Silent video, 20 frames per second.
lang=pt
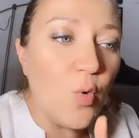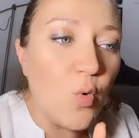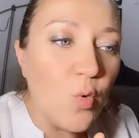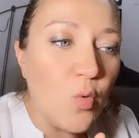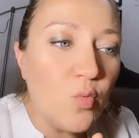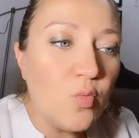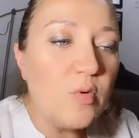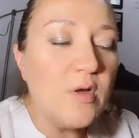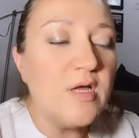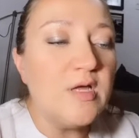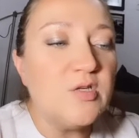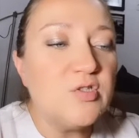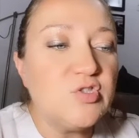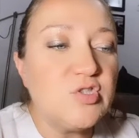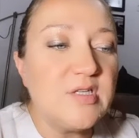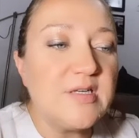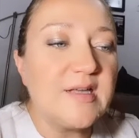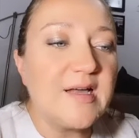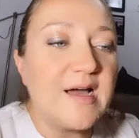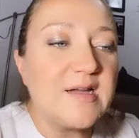1
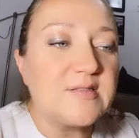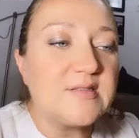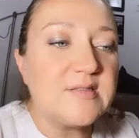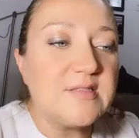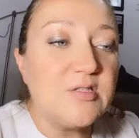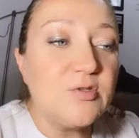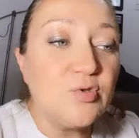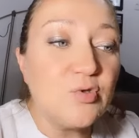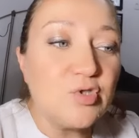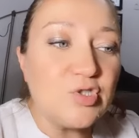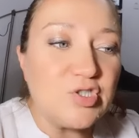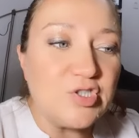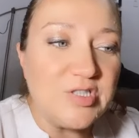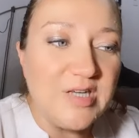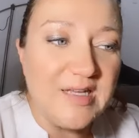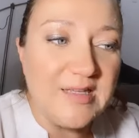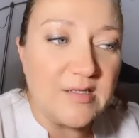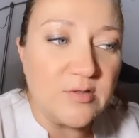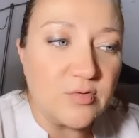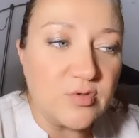de
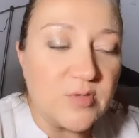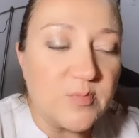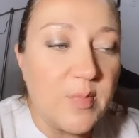carcinogênicos,